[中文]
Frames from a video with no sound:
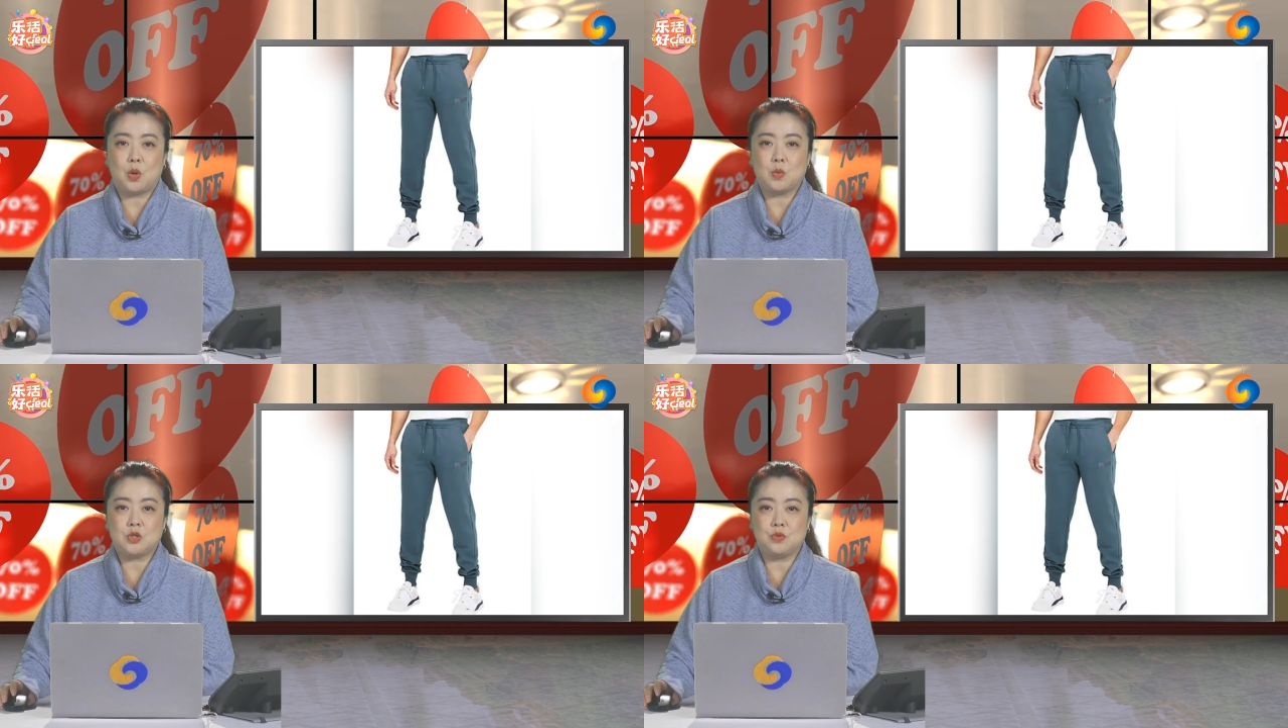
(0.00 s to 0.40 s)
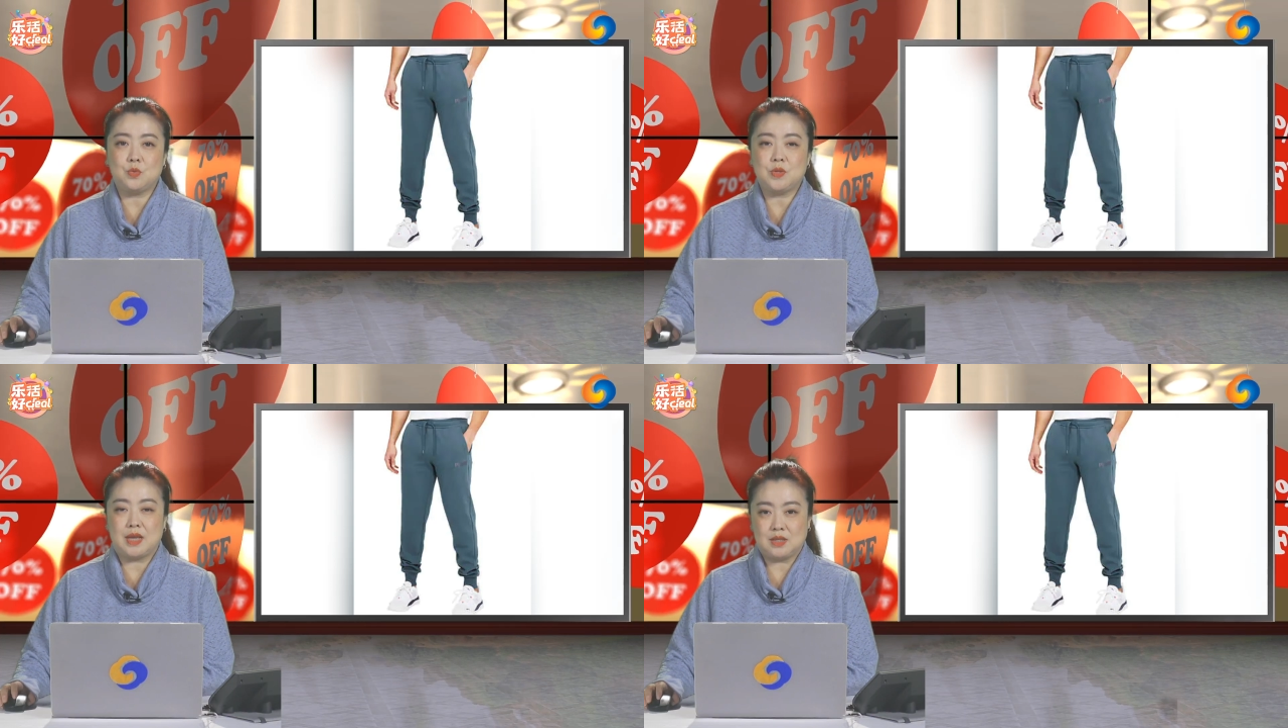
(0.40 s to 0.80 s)
十
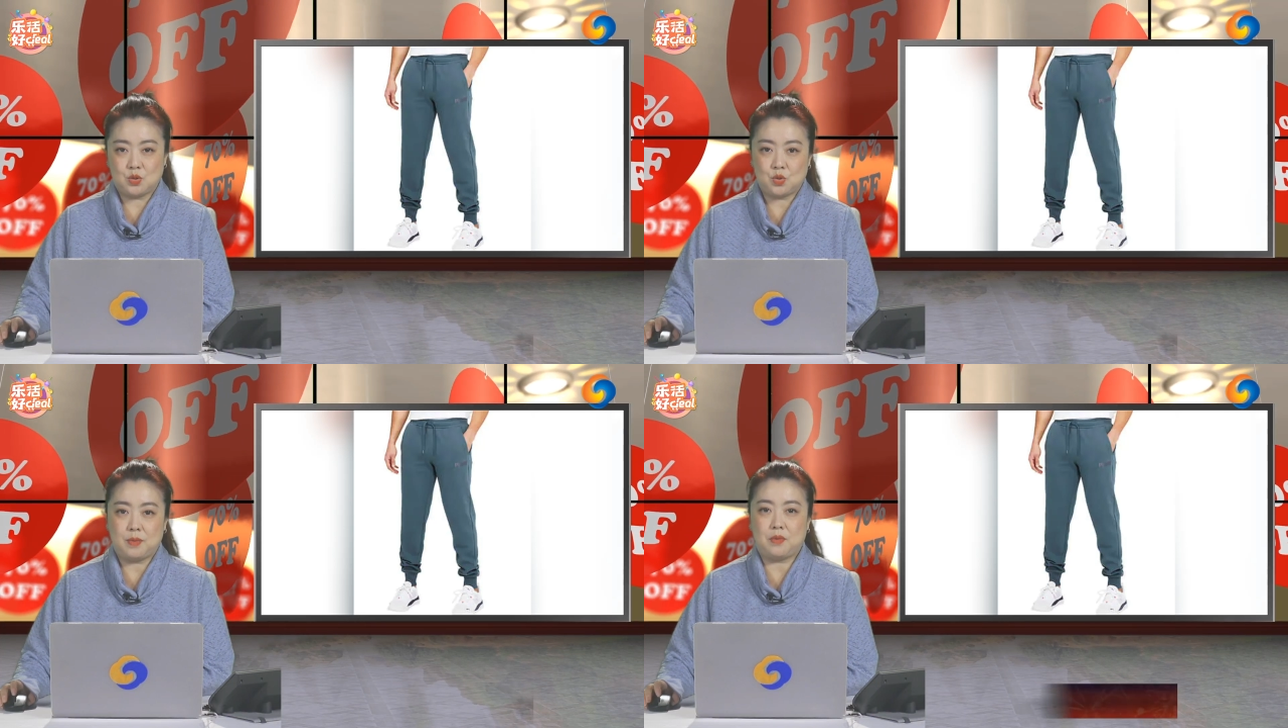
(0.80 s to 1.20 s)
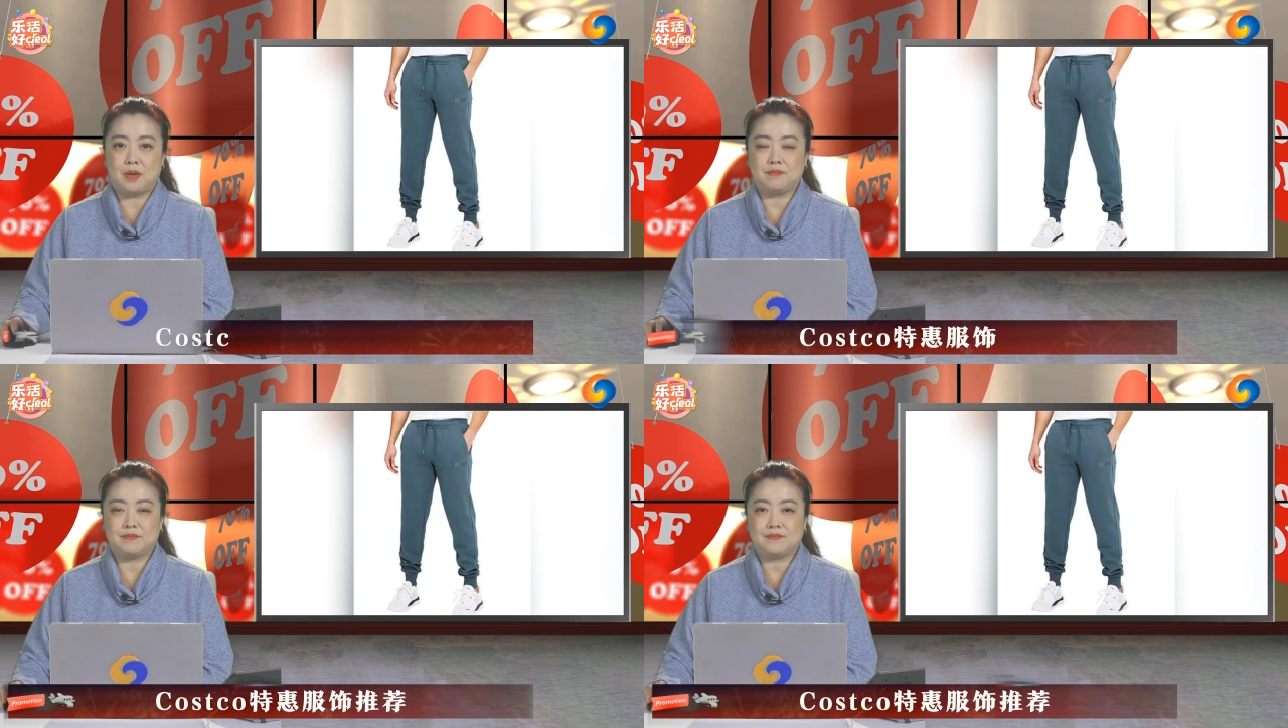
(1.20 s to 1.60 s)
五点九九美
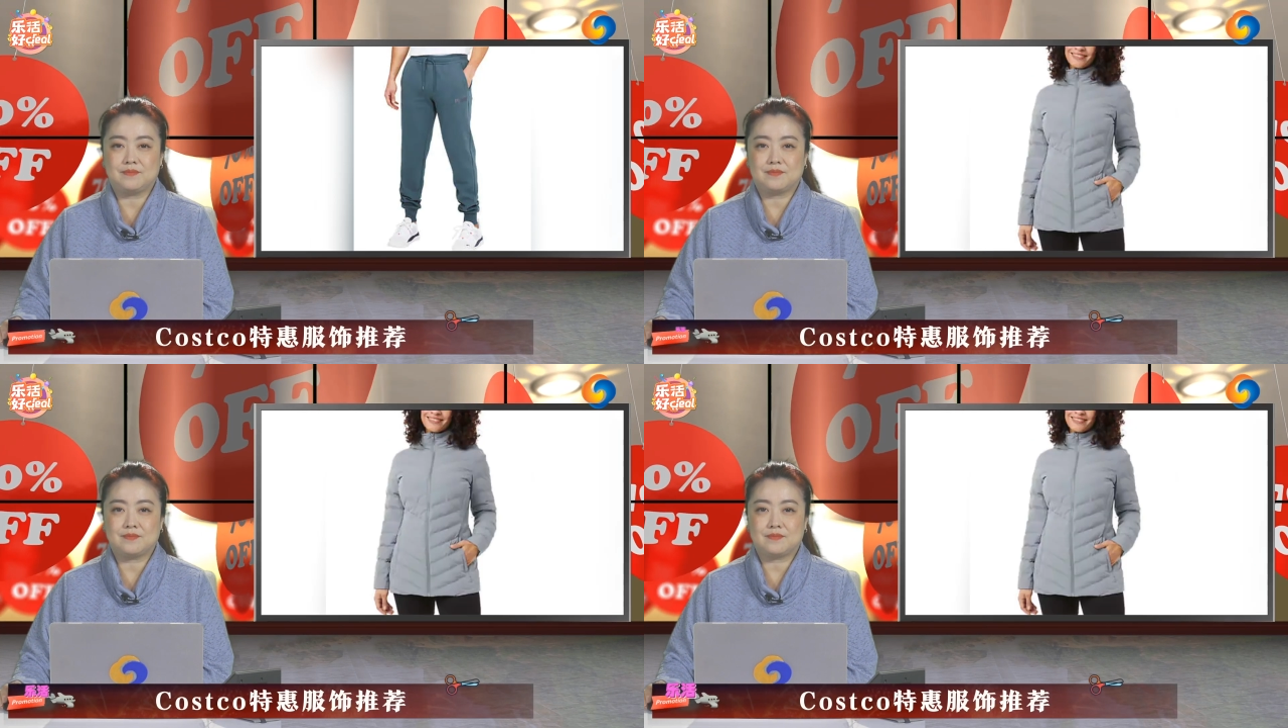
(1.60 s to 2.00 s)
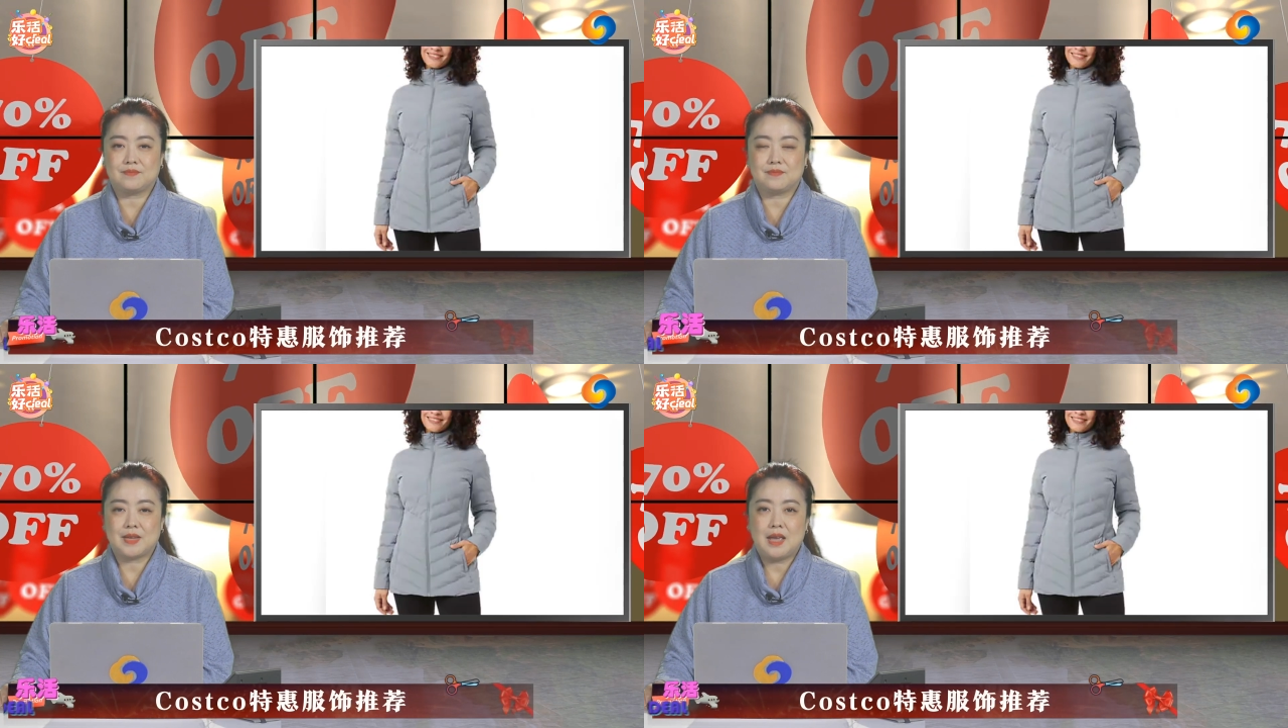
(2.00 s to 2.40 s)
元。
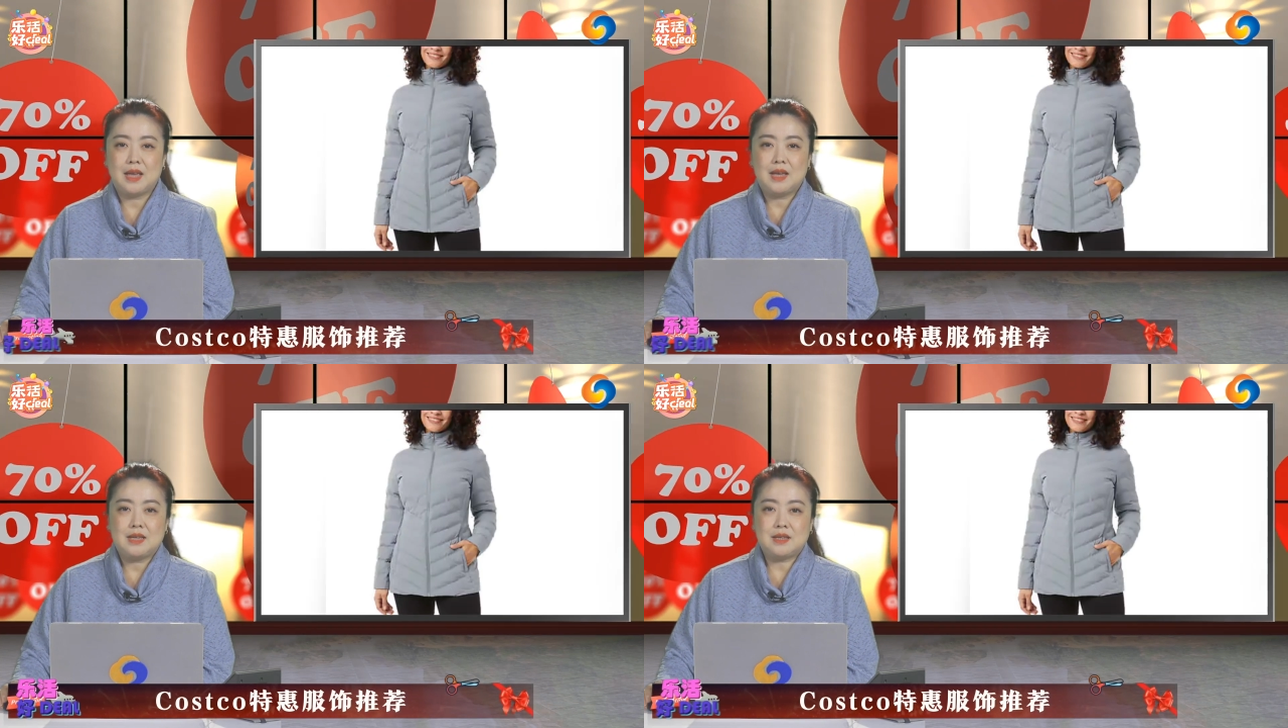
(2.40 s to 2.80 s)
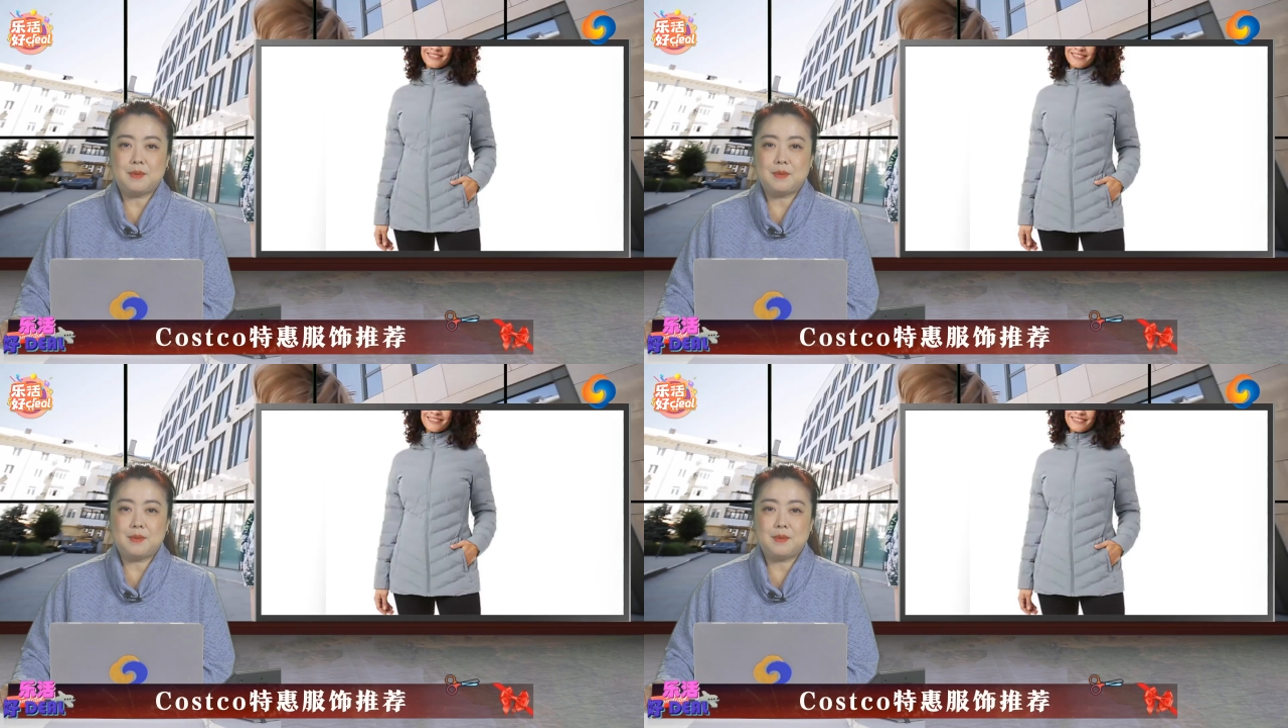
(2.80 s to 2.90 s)
下